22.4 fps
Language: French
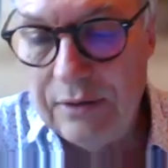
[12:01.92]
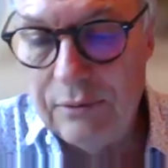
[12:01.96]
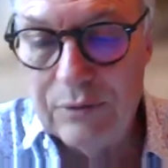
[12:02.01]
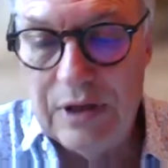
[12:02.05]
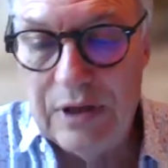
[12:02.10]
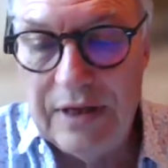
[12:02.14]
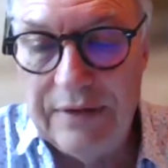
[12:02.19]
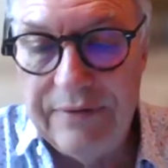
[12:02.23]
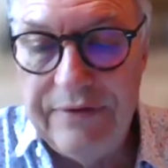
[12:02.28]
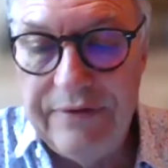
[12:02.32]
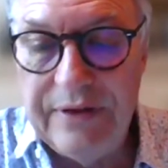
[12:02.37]
on
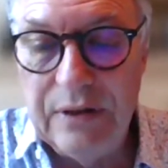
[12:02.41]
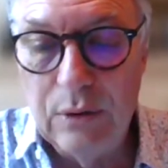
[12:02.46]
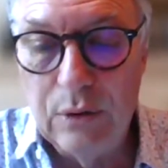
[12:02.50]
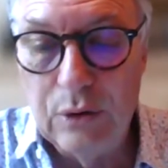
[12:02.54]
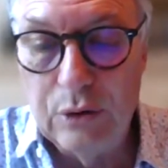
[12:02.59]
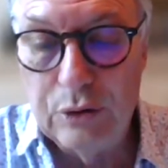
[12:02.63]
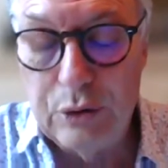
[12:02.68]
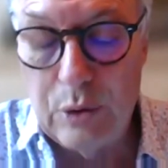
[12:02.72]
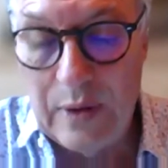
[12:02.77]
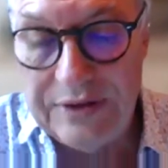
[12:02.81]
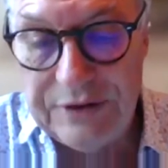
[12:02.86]
l'a fait
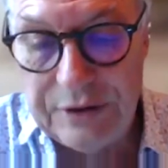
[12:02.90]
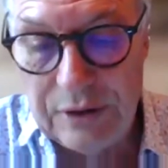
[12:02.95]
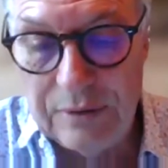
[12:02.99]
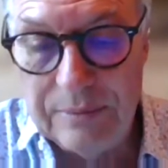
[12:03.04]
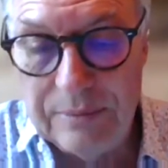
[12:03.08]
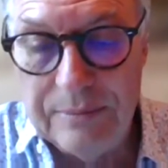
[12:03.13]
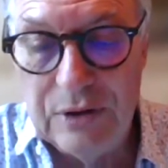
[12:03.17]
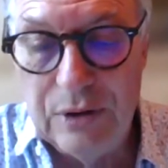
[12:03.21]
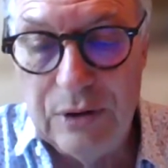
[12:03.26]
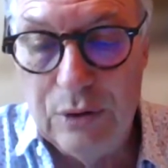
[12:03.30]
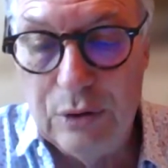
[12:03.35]
en trois
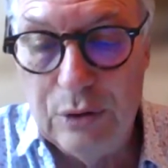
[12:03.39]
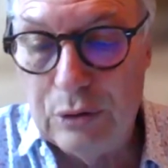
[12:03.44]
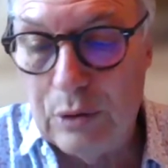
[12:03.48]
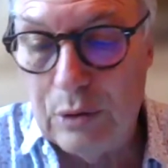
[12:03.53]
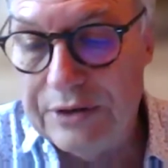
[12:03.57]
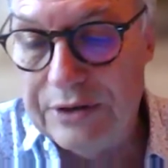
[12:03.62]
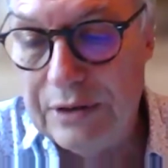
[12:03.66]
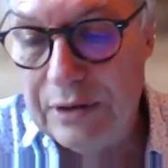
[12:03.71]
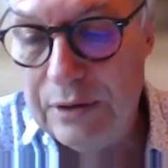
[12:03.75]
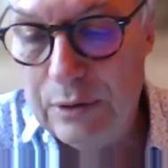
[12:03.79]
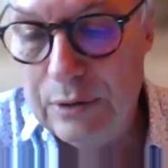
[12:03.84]
tomes.
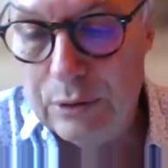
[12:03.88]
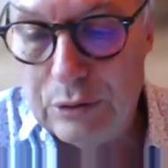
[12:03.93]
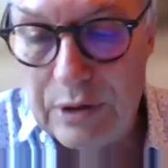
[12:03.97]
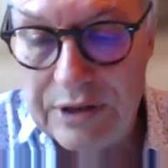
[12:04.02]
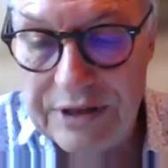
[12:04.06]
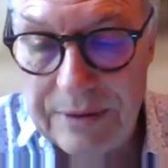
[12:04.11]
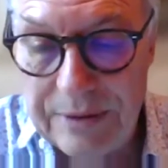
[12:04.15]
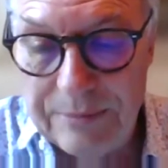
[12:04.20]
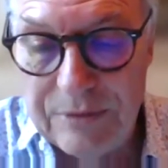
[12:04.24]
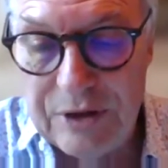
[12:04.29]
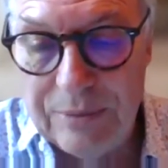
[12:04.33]
Le,
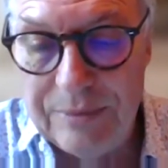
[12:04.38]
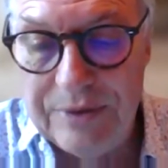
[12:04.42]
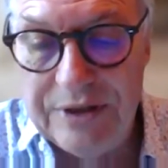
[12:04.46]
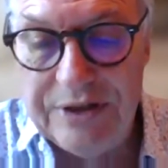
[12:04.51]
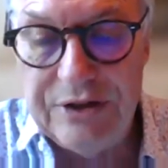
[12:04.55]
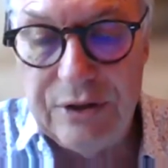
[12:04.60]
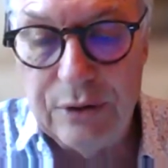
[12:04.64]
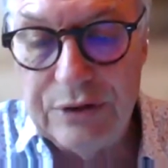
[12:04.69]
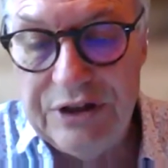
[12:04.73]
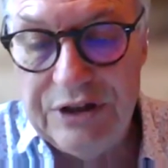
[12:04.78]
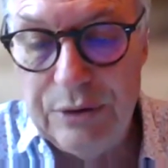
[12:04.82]
troisième tome est
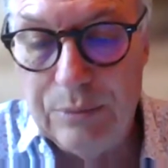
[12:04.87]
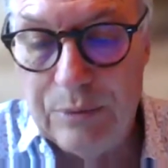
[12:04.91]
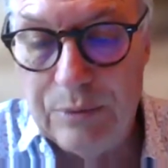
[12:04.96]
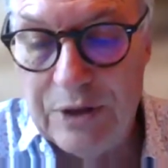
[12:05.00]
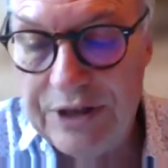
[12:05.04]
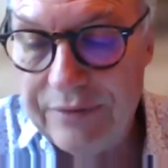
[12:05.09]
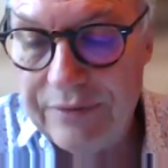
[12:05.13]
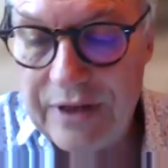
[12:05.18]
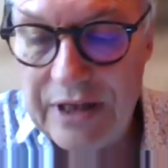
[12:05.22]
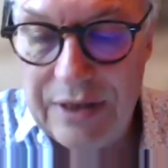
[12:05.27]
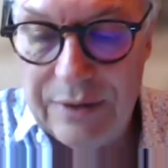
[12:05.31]
sorti au mois
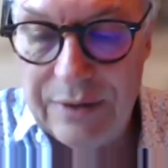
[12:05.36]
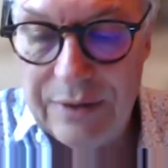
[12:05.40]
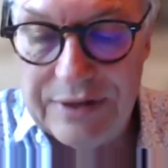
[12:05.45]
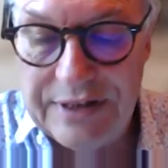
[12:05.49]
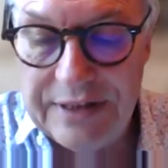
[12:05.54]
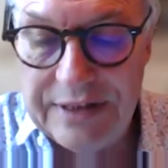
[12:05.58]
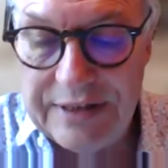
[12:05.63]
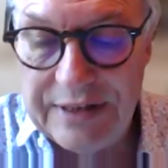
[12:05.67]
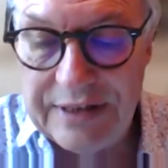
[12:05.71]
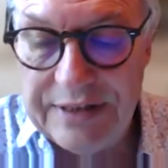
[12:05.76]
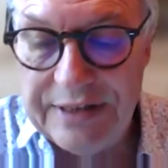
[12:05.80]
d'avril de
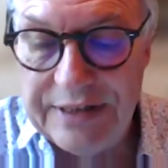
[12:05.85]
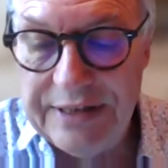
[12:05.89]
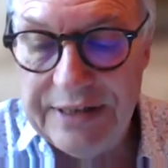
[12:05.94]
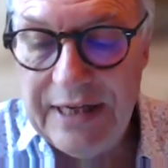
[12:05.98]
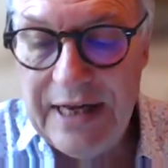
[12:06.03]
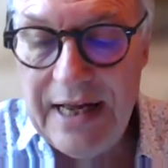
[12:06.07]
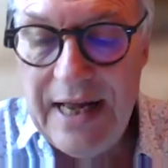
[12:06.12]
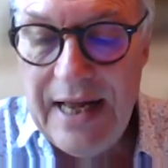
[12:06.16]
cette année.